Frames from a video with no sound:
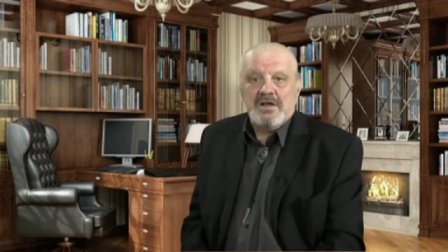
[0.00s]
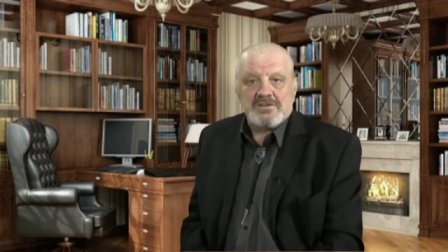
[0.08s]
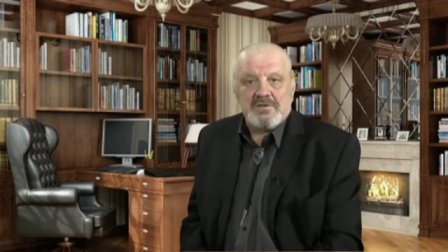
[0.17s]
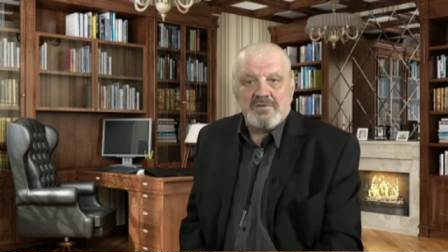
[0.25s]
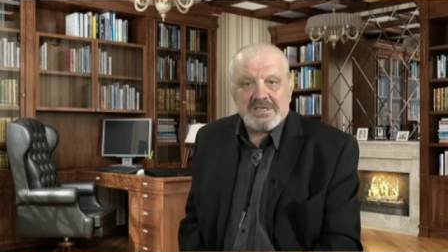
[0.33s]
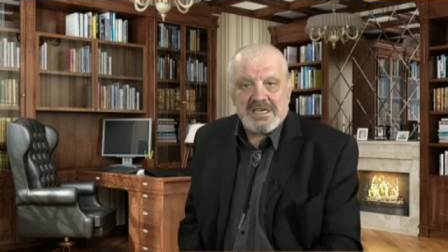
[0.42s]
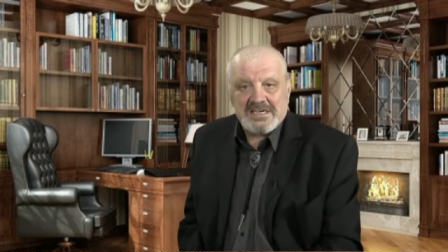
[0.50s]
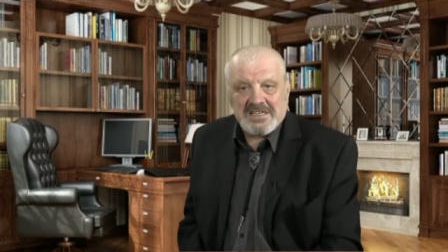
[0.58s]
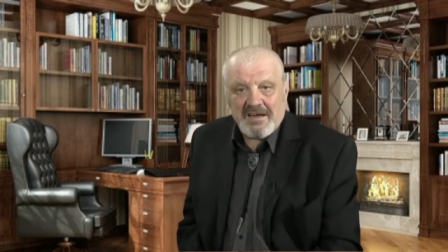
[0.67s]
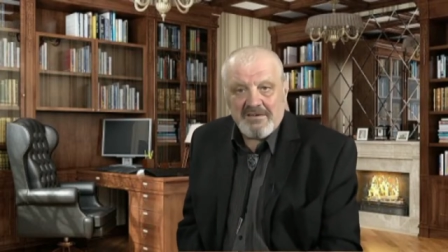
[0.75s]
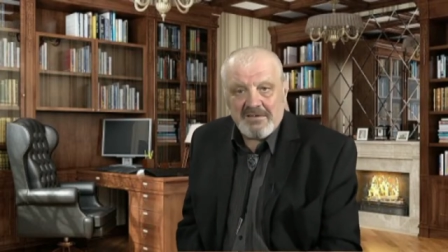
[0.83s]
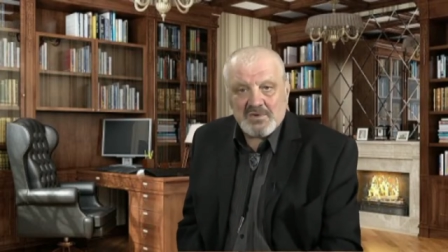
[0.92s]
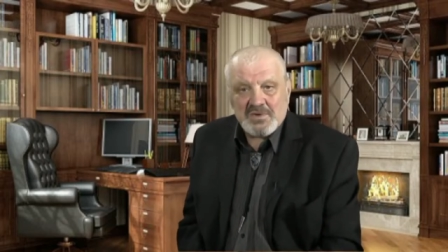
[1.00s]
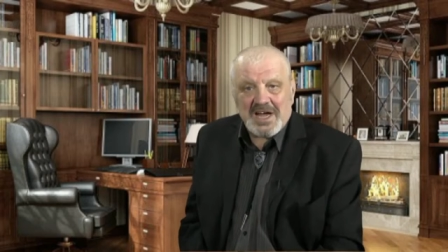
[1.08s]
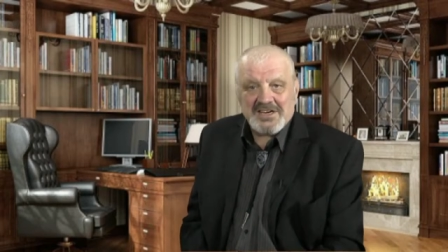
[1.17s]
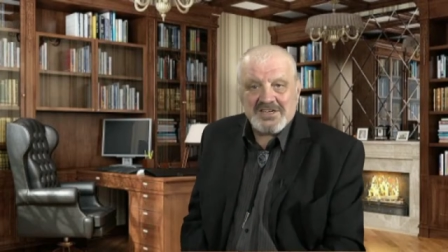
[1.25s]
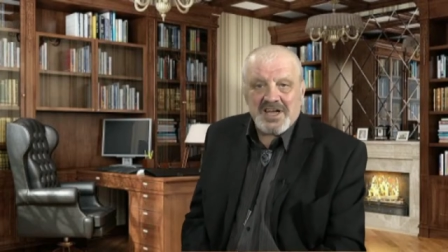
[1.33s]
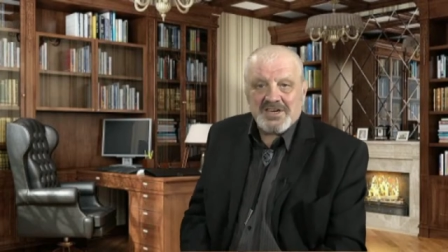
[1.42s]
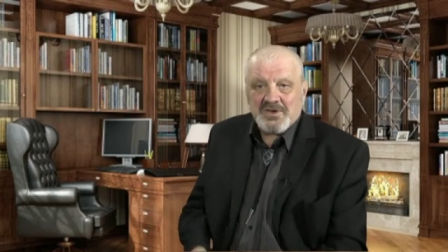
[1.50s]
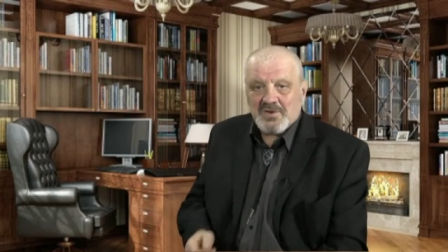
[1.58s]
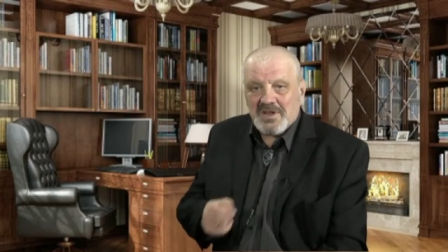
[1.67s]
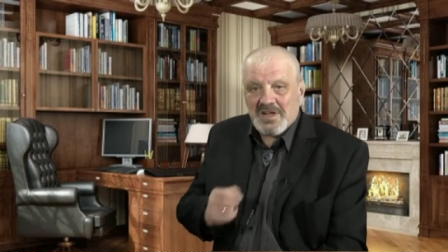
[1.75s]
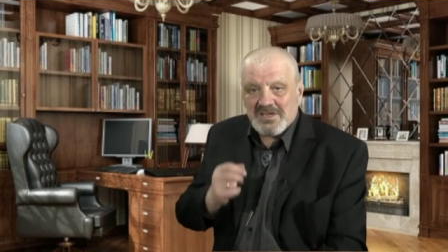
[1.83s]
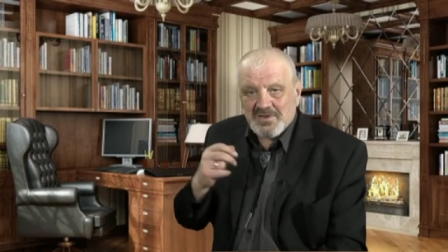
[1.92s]
что вы составили удачный
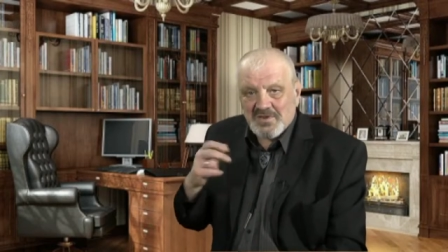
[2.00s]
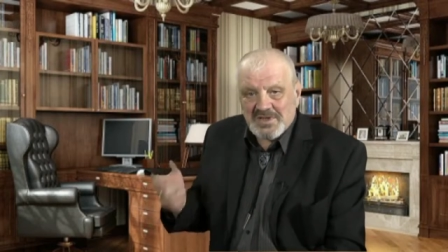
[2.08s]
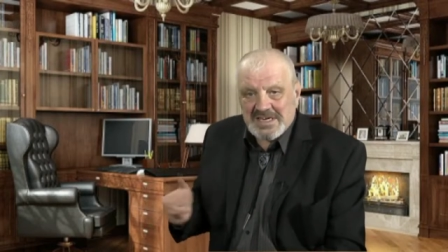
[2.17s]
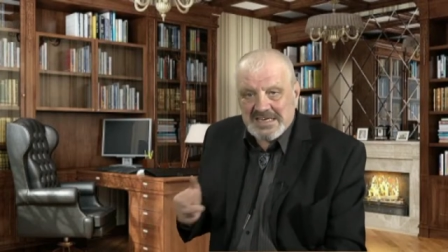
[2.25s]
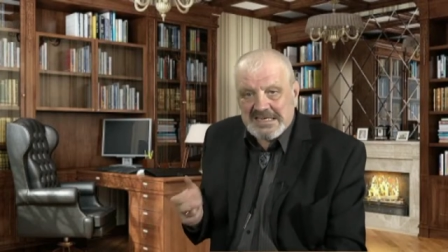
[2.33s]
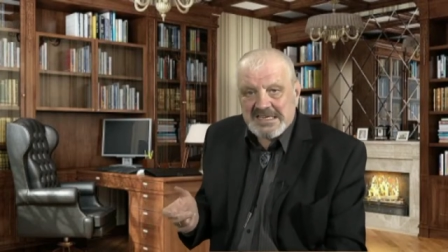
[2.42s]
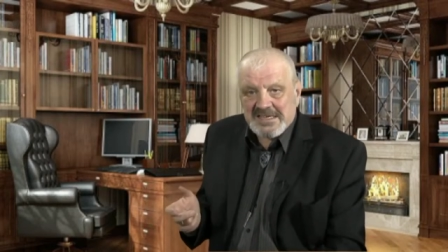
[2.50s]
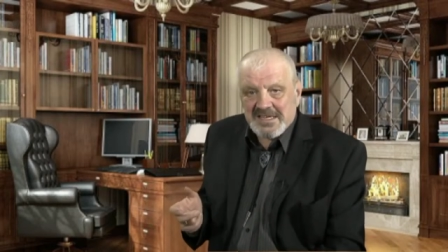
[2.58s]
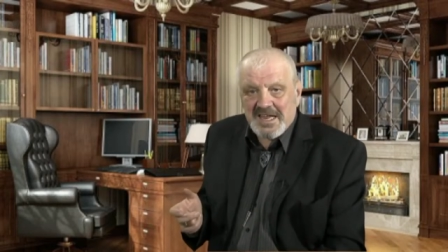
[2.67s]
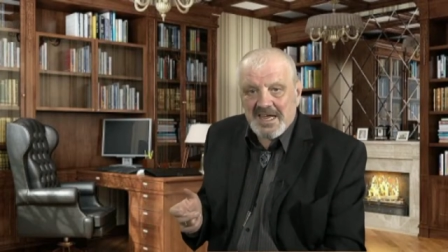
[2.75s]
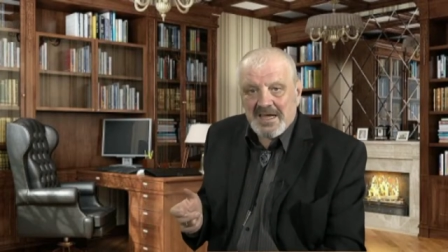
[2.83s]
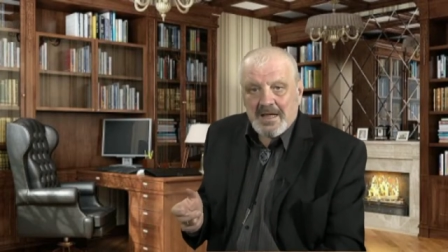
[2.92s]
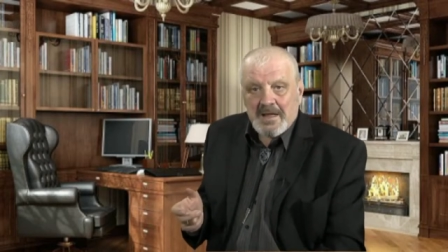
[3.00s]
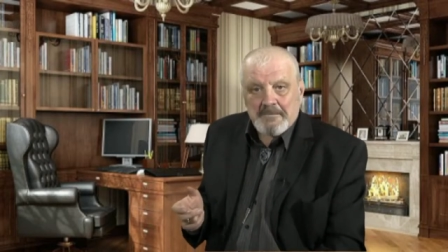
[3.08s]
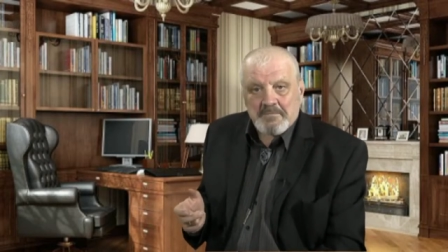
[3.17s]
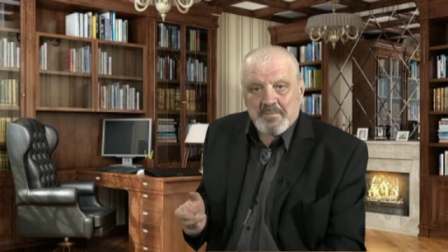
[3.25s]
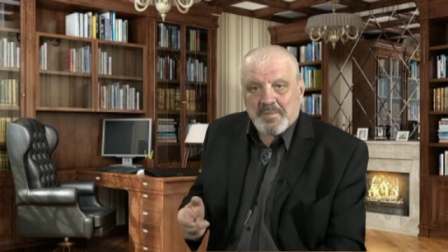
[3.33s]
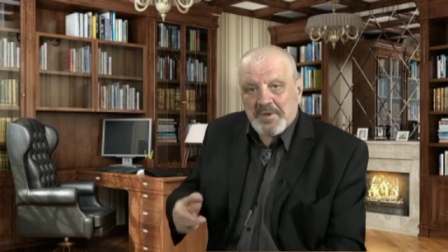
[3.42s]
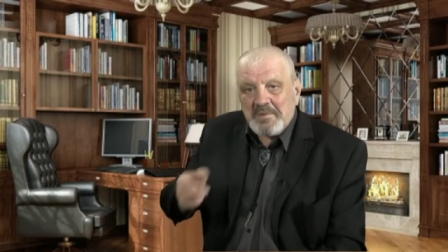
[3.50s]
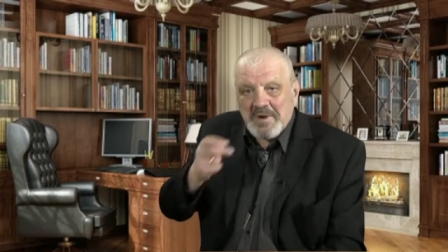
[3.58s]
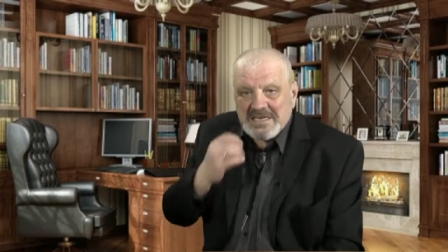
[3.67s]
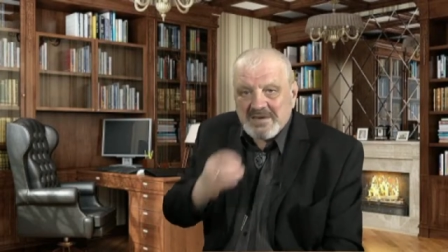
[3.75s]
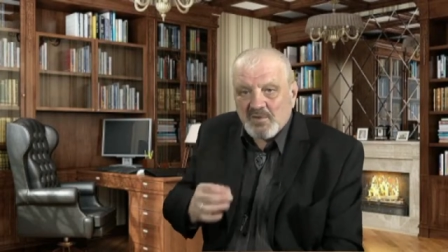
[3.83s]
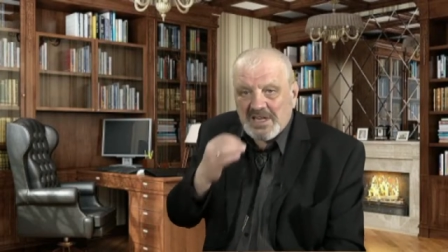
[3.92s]
отчет или что-то сделали.
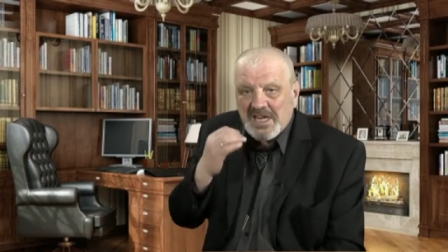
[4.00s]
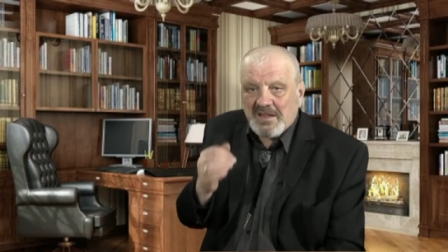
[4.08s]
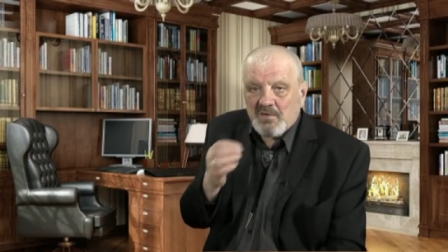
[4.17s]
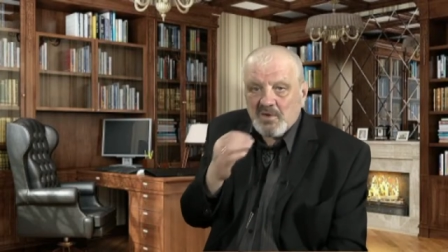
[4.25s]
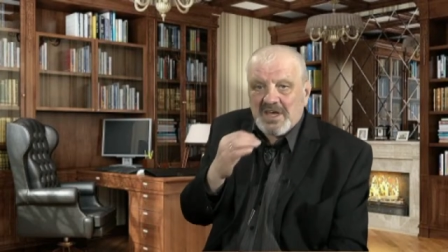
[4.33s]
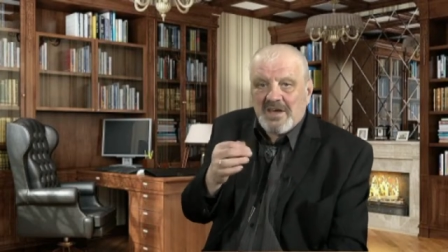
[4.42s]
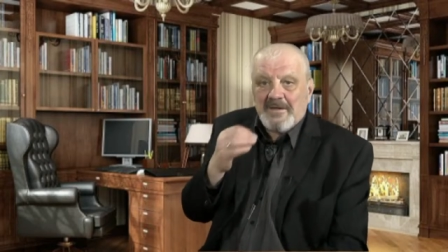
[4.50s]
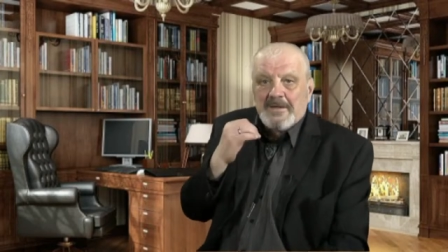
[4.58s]
Понимаете, вот это вот